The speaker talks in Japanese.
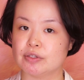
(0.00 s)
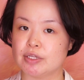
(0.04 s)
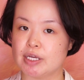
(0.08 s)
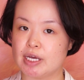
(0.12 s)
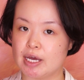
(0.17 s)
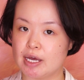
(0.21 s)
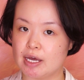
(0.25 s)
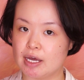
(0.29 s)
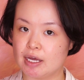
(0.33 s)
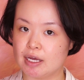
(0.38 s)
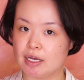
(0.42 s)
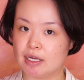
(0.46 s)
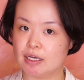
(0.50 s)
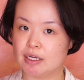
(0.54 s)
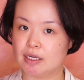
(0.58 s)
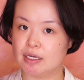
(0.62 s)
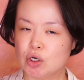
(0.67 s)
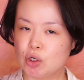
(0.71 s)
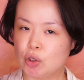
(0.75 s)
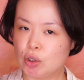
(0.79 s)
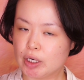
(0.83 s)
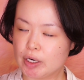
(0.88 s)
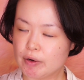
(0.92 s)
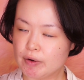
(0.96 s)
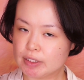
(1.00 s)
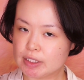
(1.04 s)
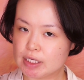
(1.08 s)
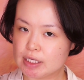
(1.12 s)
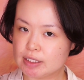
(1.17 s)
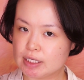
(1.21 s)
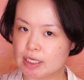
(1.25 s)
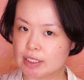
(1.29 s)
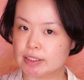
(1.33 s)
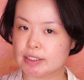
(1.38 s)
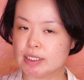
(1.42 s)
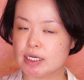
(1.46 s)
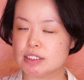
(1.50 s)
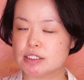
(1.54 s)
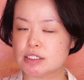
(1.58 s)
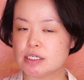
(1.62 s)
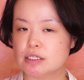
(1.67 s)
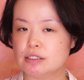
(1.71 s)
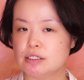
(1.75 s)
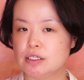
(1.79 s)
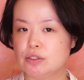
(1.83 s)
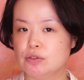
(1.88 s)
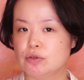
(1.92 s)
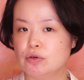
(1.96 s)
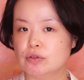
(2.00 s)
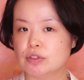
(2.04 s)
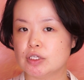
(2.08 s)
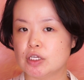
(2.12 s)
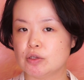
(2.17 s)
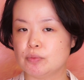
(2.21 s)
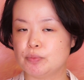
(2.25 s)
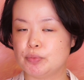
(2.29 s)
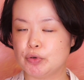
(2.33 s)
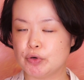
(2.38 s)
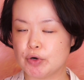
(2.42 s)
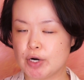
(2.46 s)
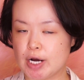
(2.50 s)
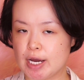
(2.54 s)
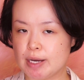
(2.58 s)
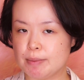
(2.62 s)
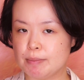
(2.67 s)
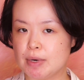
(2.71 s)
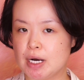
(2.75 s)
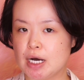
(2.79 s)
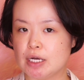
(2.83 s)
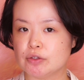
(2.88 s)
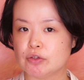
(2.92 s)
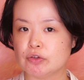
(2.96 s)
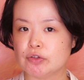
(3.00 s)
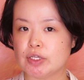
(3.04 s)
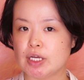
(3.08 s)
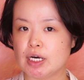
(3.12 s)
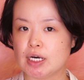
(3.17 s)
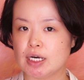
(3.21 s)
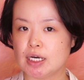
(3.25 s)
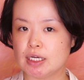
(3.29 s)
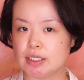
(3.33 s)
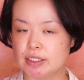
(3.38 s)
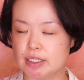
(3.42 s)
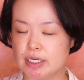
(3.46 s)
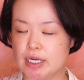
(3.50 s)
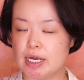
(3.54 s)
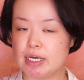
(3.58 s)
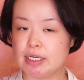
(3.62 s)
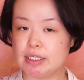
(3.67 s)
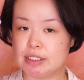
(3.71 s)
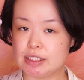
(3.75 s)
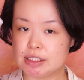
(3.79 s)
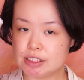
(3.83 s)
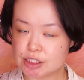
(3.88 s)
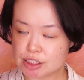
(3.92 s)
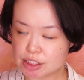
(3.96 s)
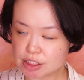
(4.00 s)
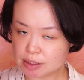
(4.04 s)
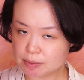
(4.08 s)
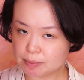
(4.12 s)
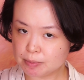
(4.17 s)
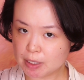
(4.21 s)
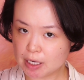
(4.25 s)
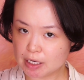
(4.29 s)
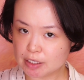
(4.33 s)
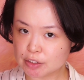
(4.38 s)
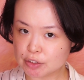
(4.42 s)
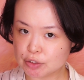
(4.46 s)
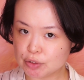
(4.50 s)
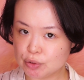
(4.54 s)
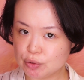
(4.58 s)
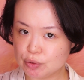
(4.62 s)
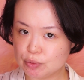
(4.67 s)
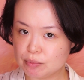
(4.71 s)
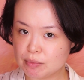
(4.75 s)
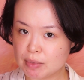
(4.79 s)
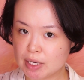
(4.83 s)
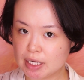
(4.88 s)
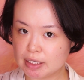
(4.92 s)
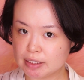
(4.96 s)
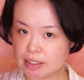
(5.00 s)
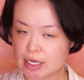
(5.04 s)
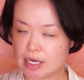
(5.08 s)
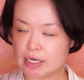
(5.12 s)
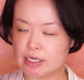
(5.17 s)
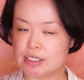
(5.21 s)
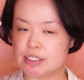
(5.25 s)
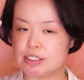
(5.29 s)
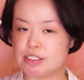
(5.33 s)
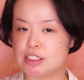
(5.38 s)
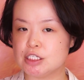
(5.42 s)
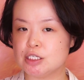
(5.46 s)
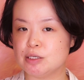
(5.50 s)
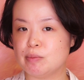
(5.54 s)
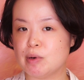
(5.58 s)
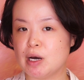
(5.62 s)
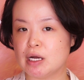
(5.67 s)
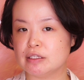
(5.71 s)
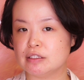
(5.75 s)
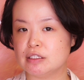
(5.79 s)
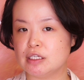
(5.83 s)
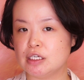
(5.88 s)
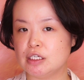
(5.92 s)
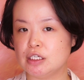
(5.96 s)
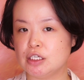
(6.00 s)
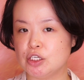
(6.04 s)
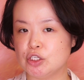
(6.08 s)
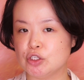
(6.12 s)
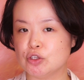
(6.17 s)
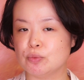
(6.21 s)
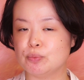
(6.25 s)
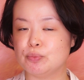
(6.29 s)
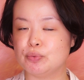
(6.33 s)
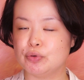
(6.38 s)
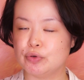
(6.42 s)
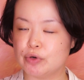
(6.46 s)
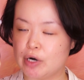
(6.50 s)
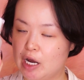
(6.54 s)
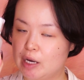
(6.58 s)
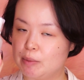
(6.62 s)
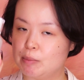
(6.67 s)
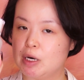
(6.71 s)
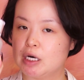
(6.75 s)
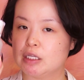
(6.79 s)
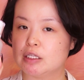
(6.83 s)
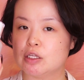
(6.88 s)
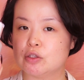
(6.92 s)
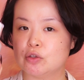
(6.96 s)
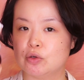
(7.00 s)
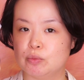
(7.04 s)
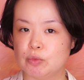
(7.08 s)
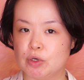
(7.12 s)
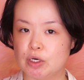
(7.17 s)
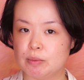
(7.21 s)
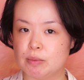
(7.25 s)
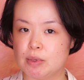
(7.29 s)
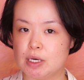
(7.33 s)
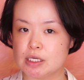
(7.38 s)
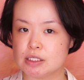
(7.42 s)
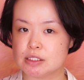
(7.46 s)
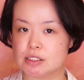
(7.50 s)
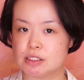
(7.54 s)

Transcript: うねこれはねナターシャ・ディノーナのプライマーの中で一番有名で一番人気のプライマーだと思いま